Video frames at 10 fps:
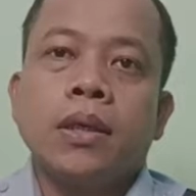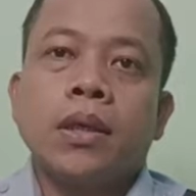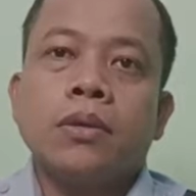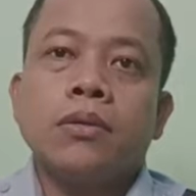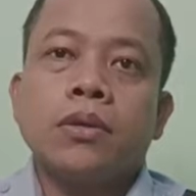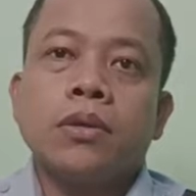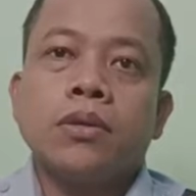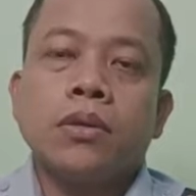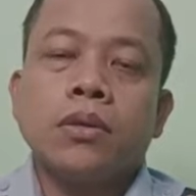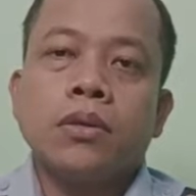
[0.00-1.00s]
kalau
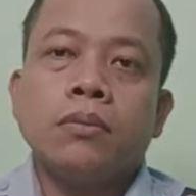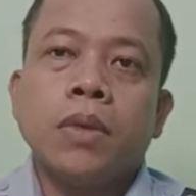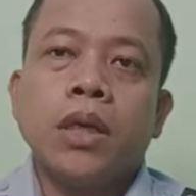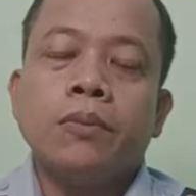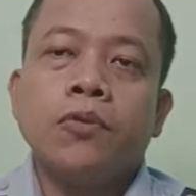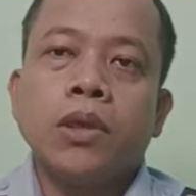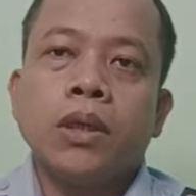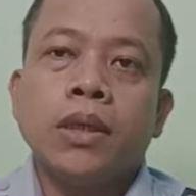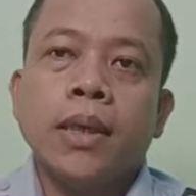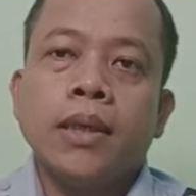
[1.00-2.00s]
sosok Baim Wong
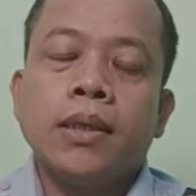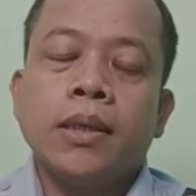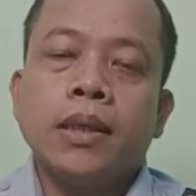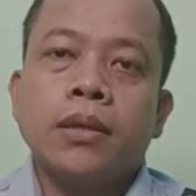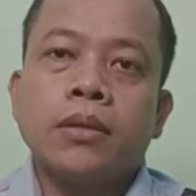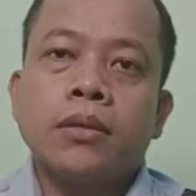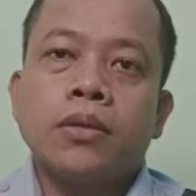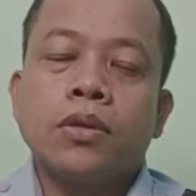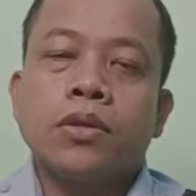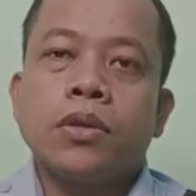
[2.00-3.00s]
ini adalah
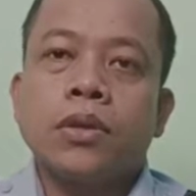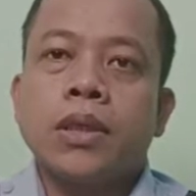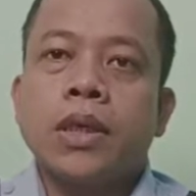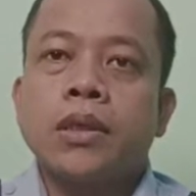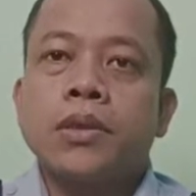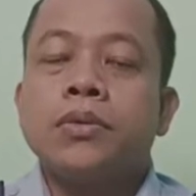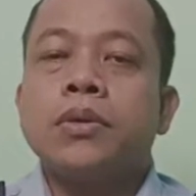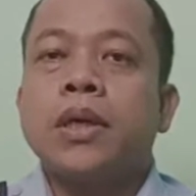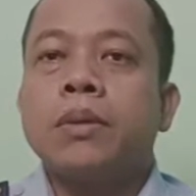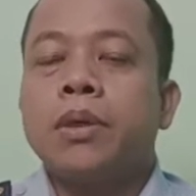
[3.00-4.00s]
sosok yang
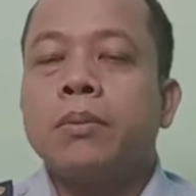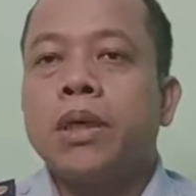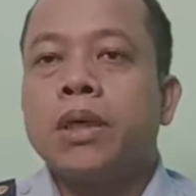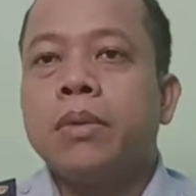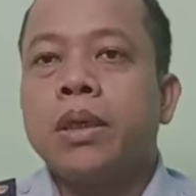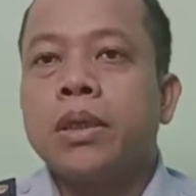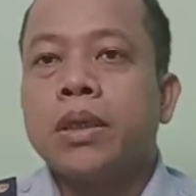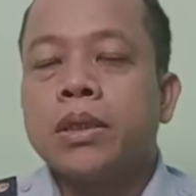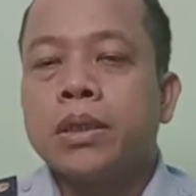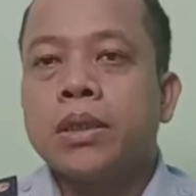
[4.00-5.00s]
suka berbagi-bagi
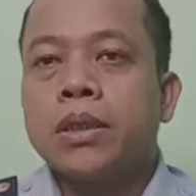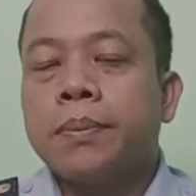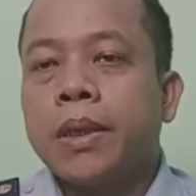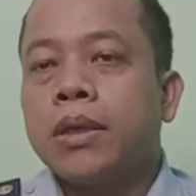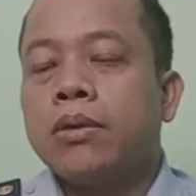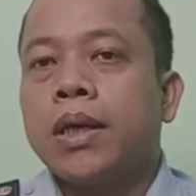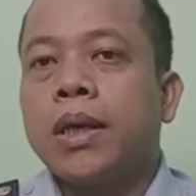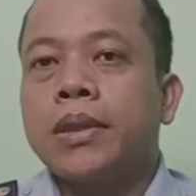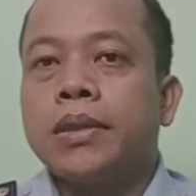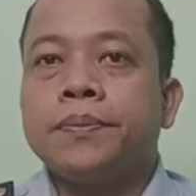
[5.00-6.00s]
rezeki kepada orang
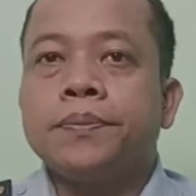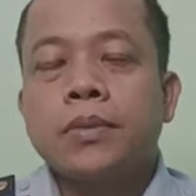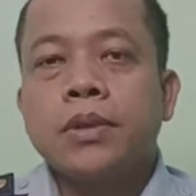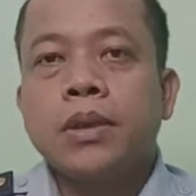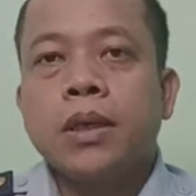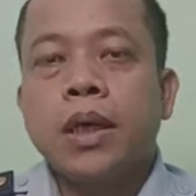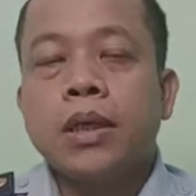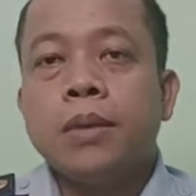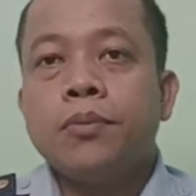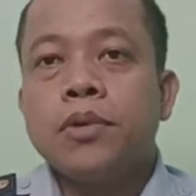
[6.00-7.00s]
lain.
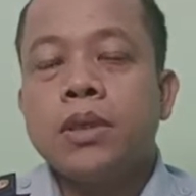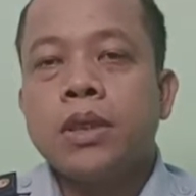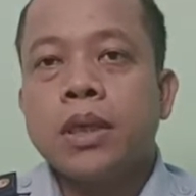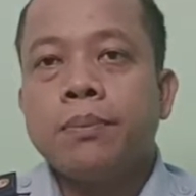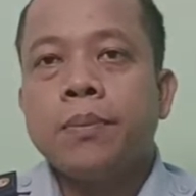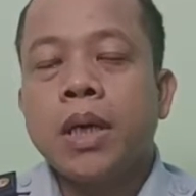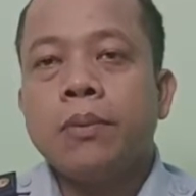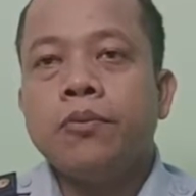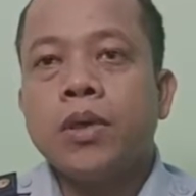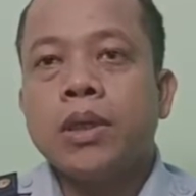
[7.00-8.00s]
Adapun sikap
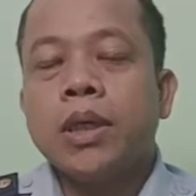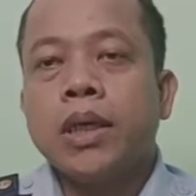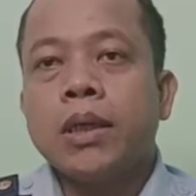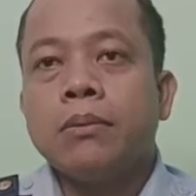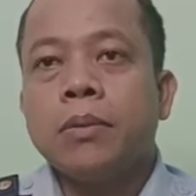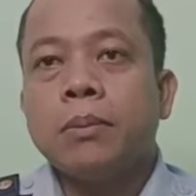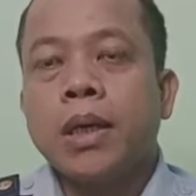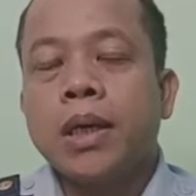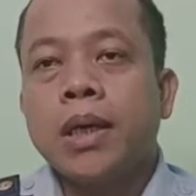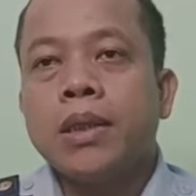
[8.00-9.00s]
Baim Wong yang
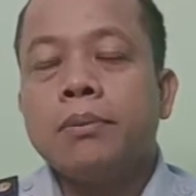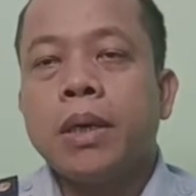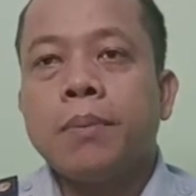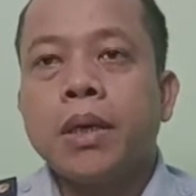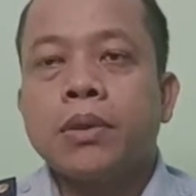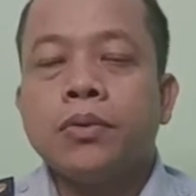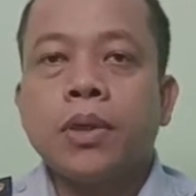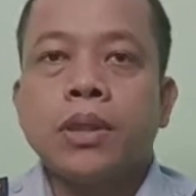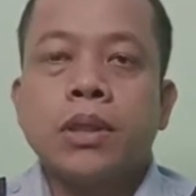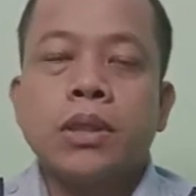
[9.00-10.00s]
memarahi bapak
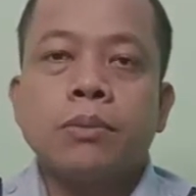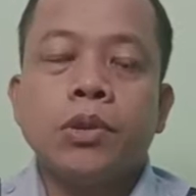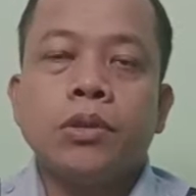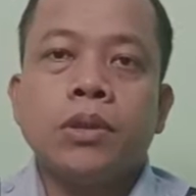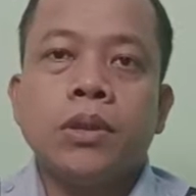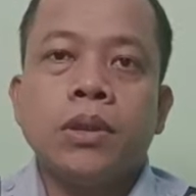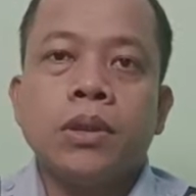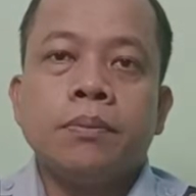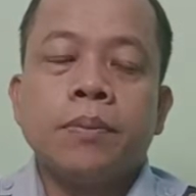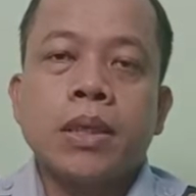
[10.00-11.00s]
tua tersebut
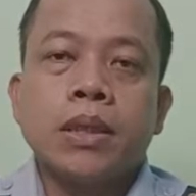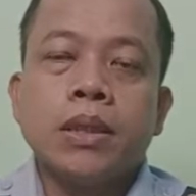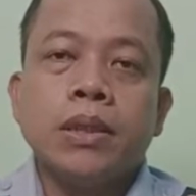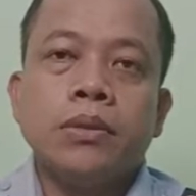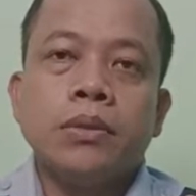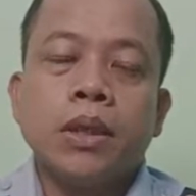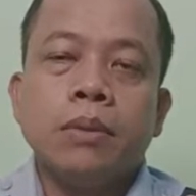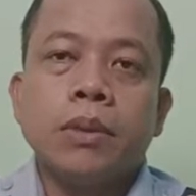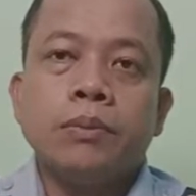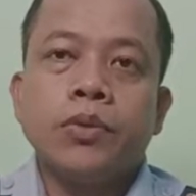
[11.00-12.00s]
pasti juga
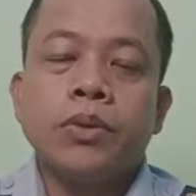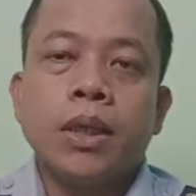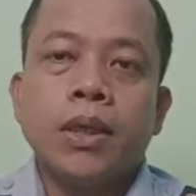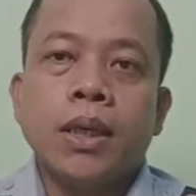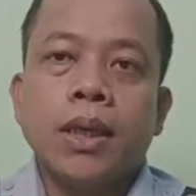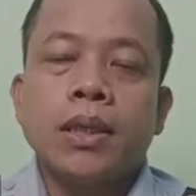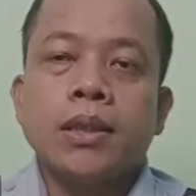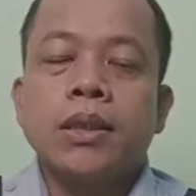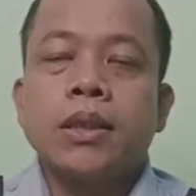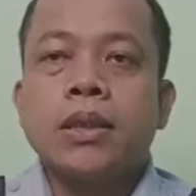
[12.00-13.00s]
mempunyai
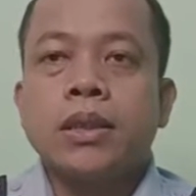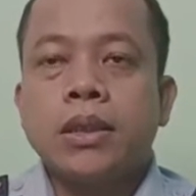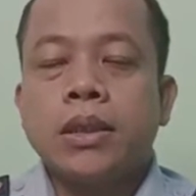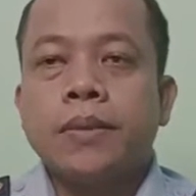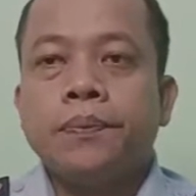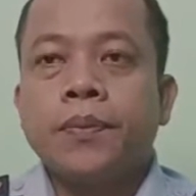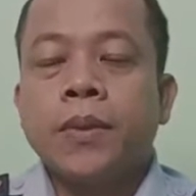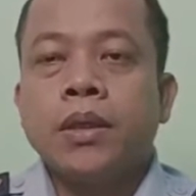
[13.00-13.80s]
alasan tersendiri.